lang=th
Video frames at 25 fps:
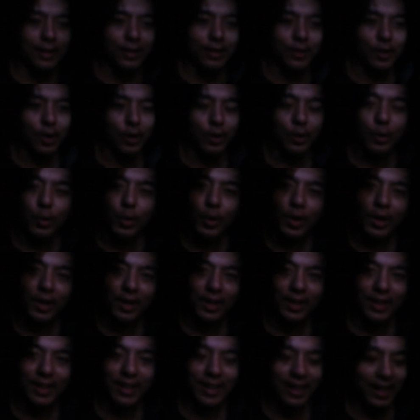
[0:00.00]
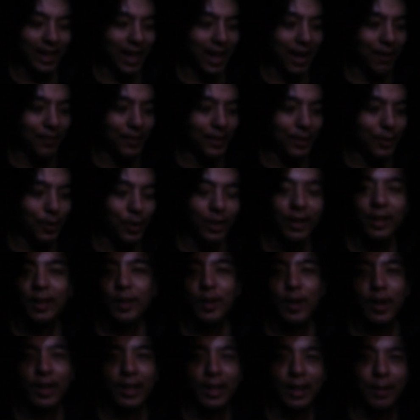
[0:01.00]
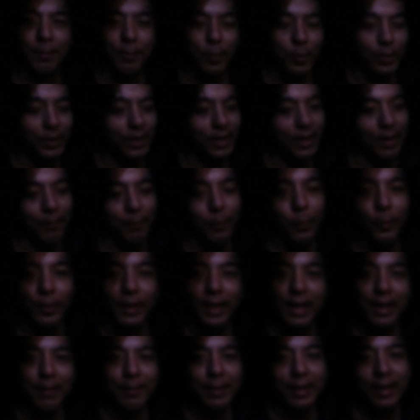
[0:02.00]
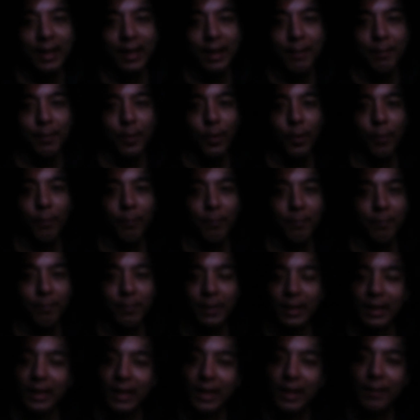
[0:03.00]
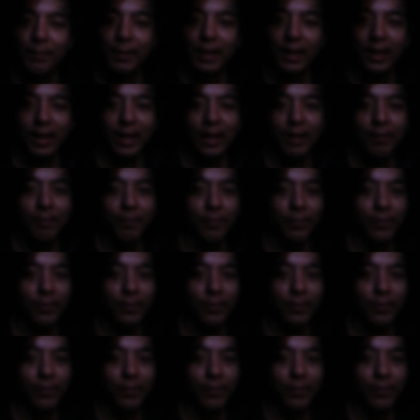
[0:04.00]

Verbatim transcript: ขอตัวลาไปนอนก่อนนะครับพรุ่งนี้กลับกรุงเทพนะครับ ผมเหมือนเดิมนะครับ